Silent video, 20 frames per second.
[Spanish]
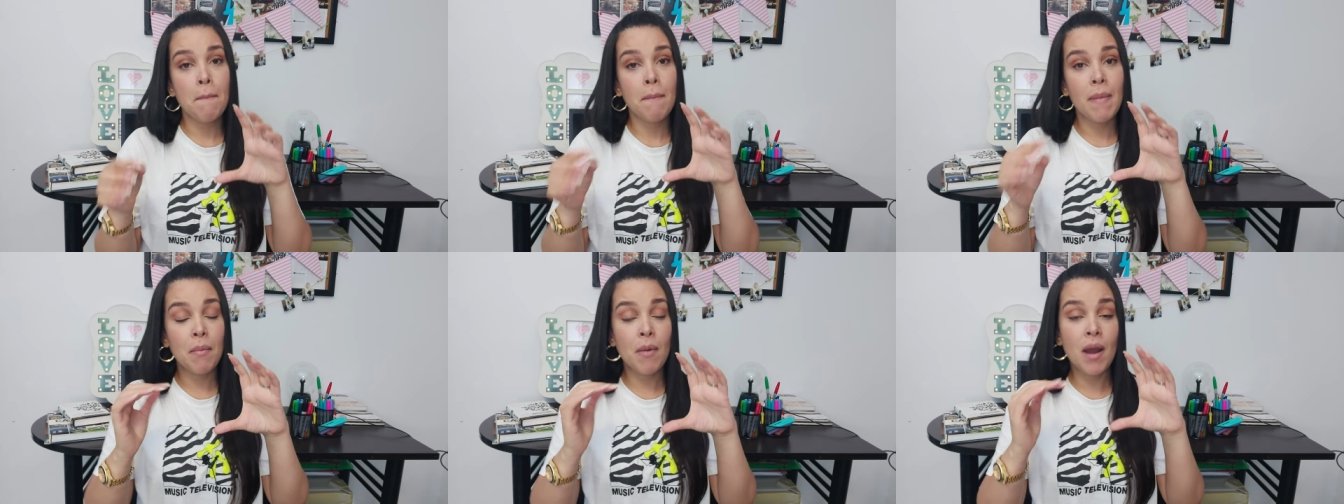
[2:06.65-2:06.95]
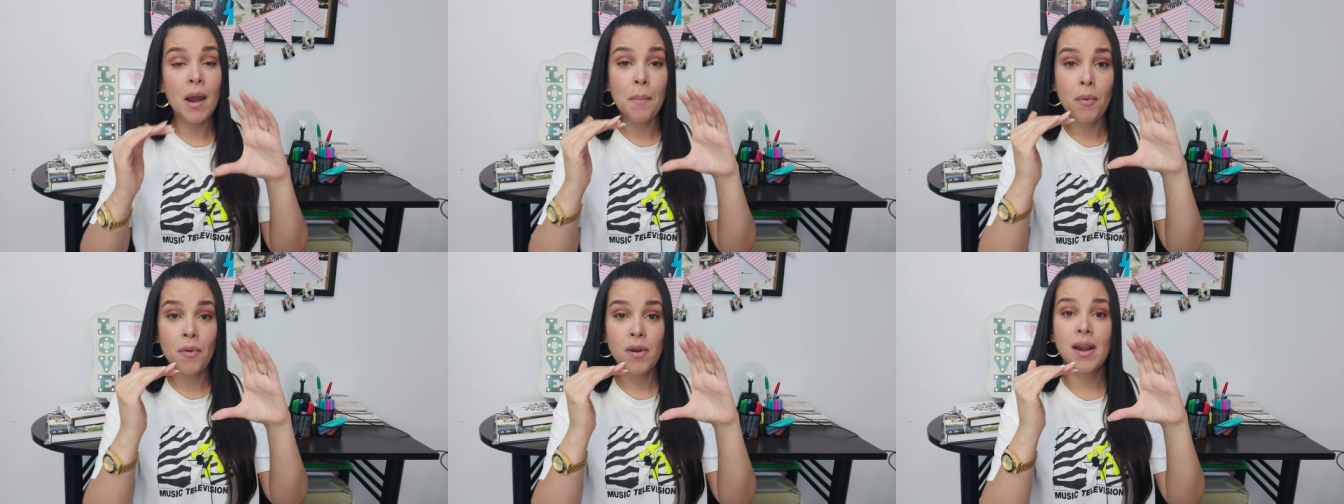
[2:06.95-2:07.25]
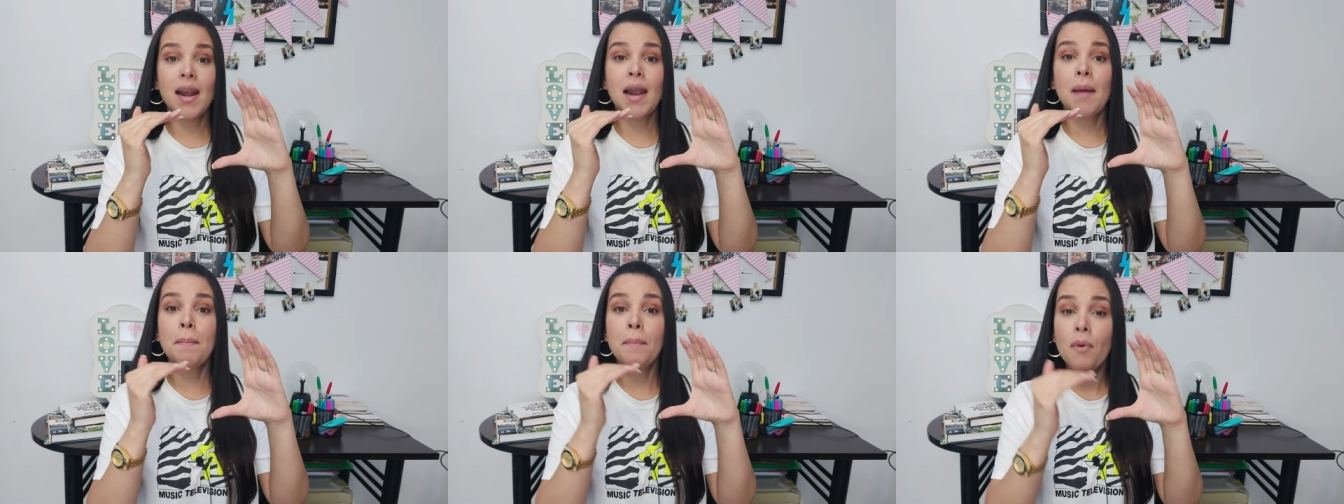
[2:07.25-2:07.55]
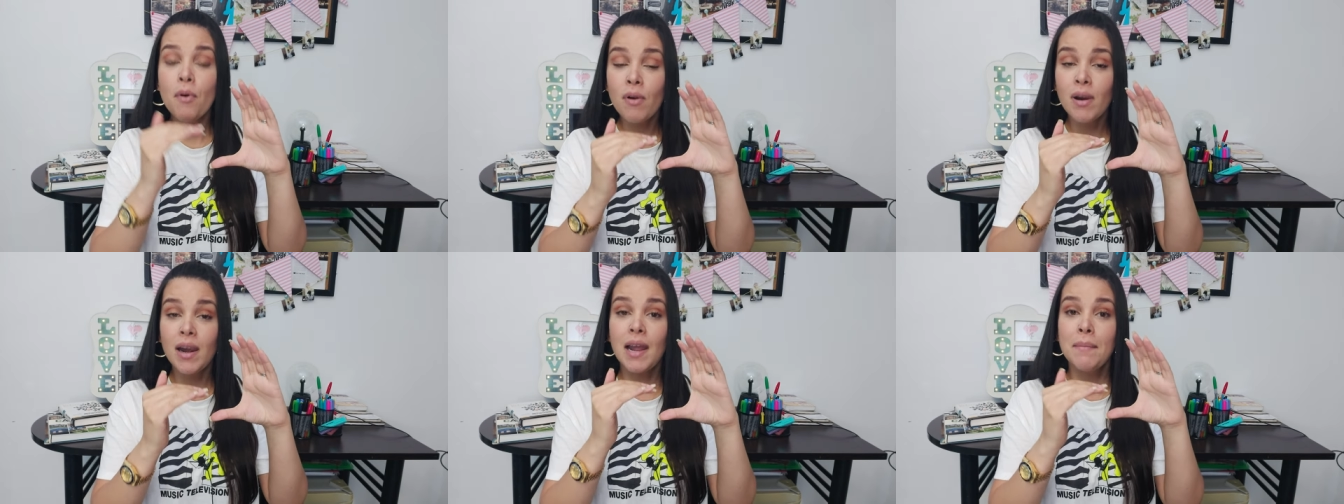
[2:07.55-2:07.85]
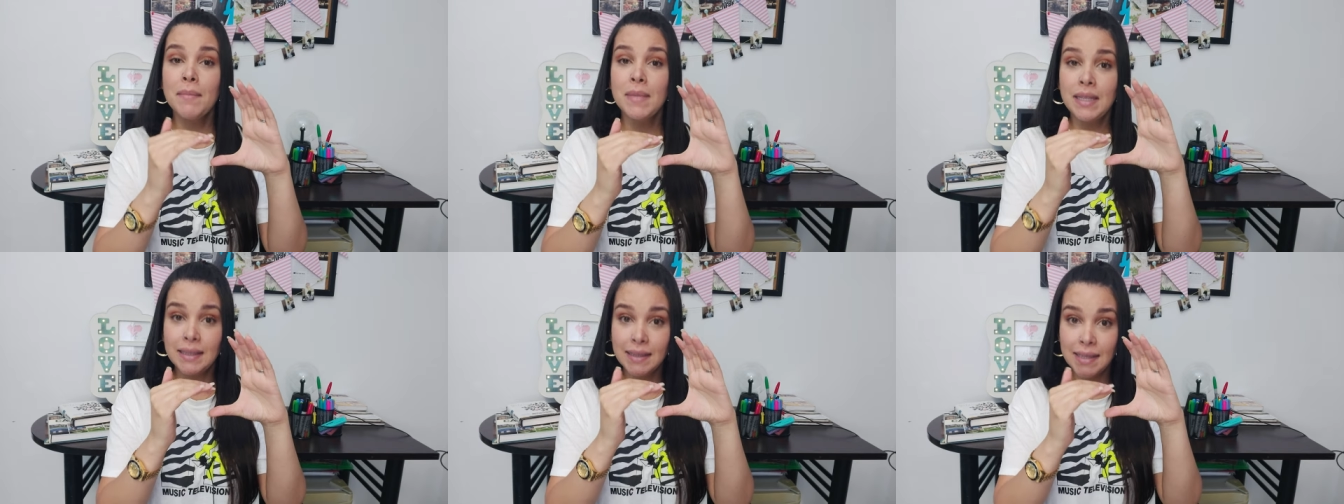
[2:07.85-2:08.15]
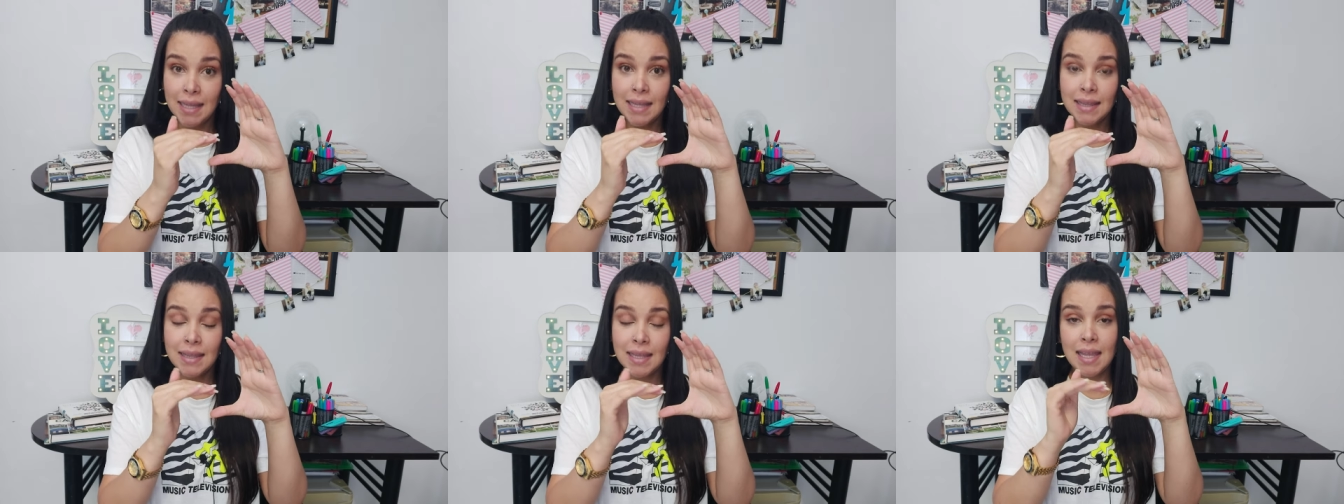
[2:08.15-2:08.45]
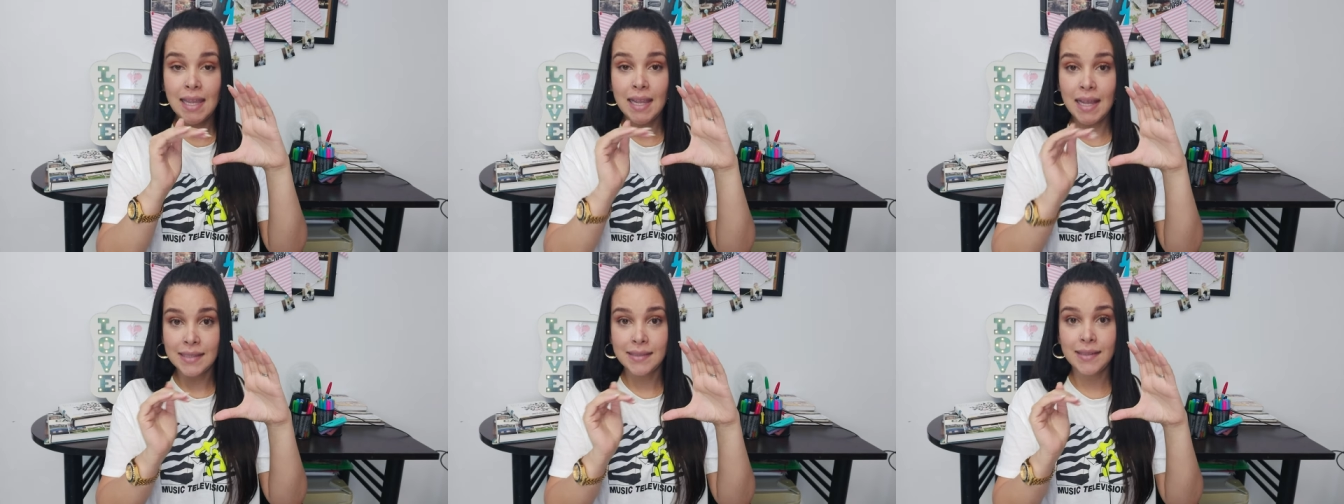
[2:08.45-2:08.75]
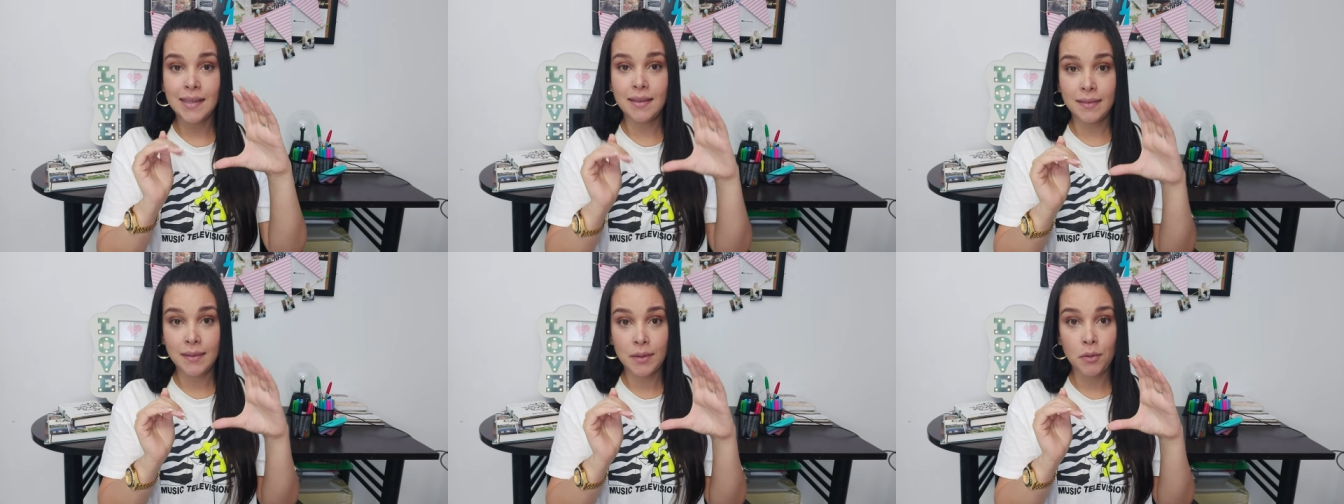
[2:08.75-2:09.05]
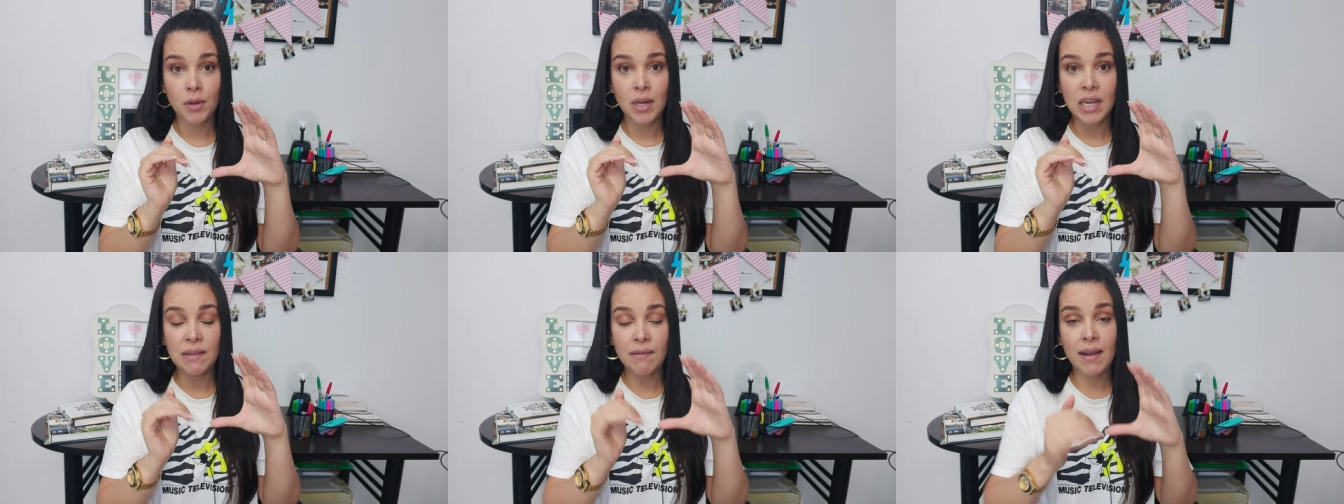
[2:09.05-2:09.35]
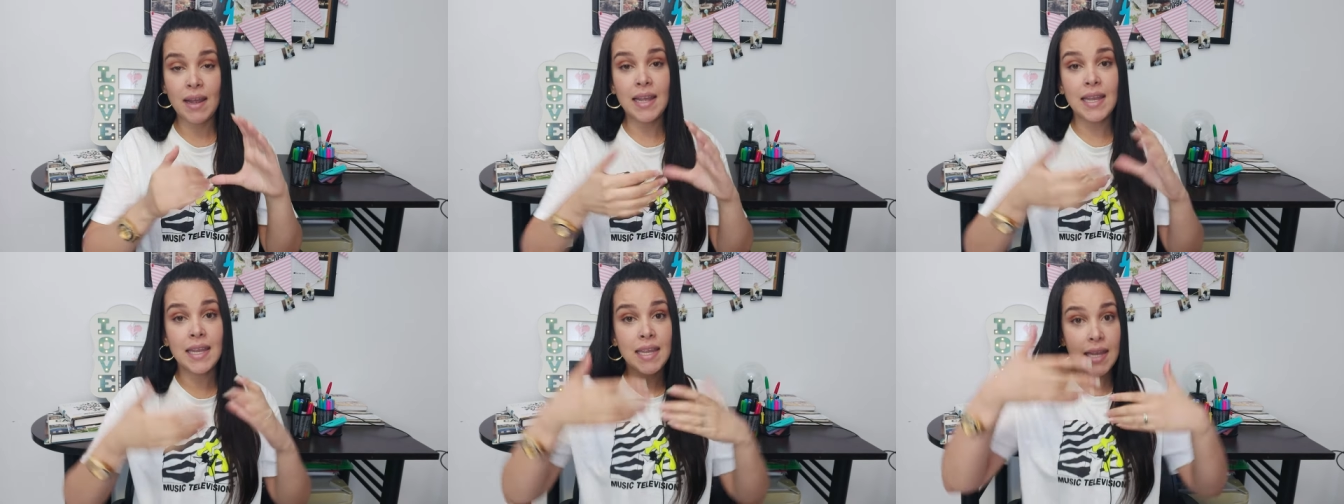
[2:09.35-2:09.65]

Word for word: vamos a ponerla por la mitad en aceite de oliva